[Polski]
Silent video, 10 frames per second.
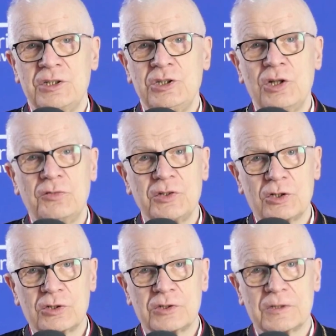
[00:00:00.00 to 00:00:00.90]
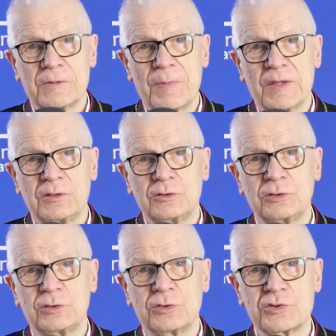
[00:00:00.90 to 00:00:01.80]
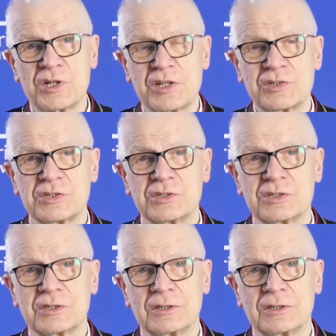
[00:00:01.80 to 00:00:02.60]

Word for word: I nowy rok to czas